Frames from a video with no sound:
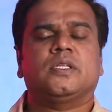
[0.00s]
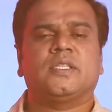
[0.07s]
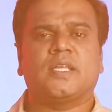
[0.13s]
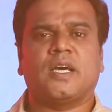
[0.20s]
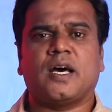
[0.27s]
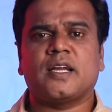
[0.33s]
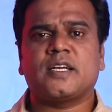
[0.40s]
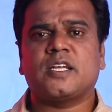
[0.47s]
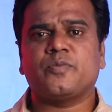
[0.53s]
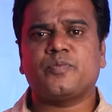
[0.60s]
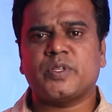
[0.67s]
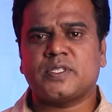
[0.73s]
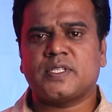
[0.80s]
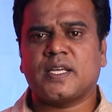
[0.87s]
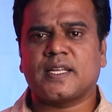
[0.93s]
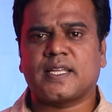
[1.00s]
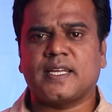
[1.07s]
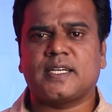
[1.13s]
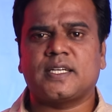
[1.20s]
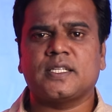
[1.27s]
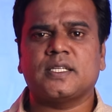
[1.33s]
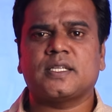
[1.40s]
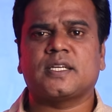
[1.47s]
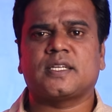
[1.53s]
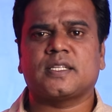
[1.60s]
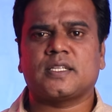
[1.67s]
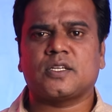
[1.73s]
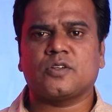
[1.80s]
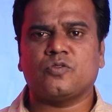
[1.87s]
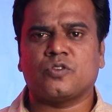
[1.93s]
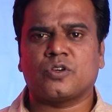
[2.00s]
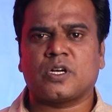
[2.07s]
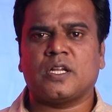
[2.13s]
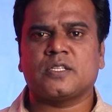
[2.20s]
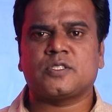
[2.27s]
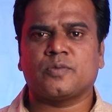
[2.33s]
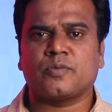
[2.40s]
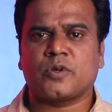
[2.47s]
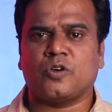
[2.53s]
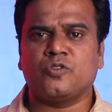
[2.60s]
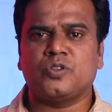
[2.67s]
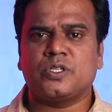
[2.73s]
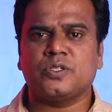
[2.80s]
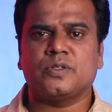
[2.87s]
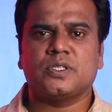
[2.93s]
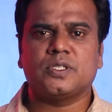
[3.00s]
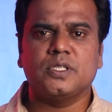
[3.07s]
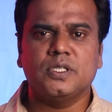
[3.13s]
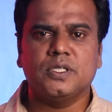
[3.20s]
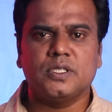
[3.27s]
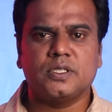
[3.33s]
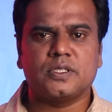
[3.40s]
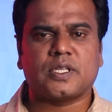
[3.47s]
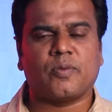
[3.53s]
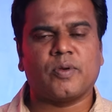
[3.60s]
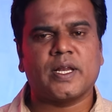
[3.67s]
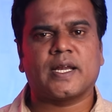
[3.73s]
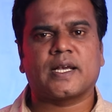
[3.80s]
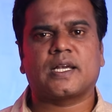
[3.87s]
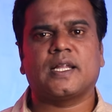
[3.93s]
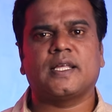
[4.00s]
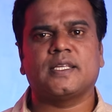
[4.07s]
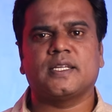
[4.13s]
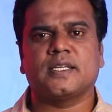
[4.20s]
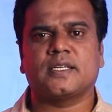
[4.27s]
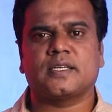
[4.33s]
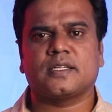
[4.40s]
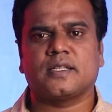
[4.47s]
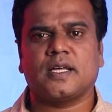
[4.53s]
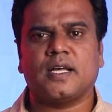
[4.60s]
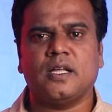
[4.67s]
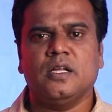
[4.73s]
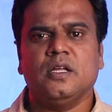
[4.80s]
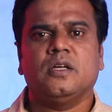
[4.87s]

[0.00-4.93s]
இந்த ஆர்டிபிசிஆர் கிட்டு கிட்டத்தட்ட ஒன்றரை லட்சம் கவுண்ட்டு வந்து தமிழ்நாட்டில் இருக்கிறதா